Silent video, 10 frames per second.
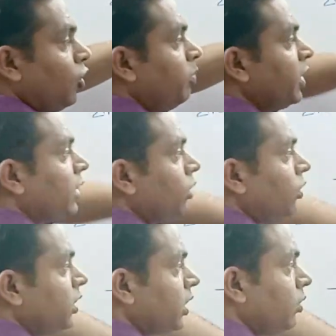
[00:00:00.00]
অবজেক্টটা
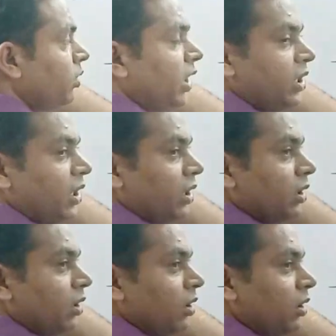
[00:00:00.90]
রয়েছে কিন্তু এইখানে
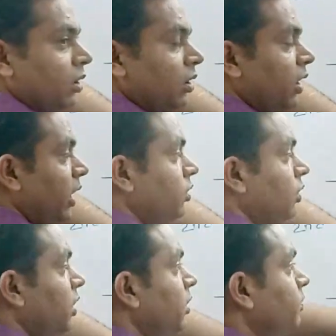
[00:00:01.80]

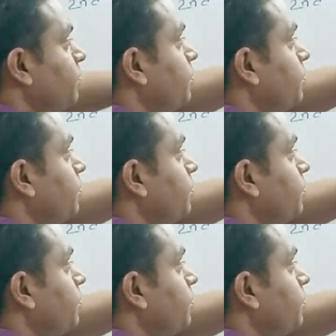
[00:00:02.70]
অ্যাকচুয়ালি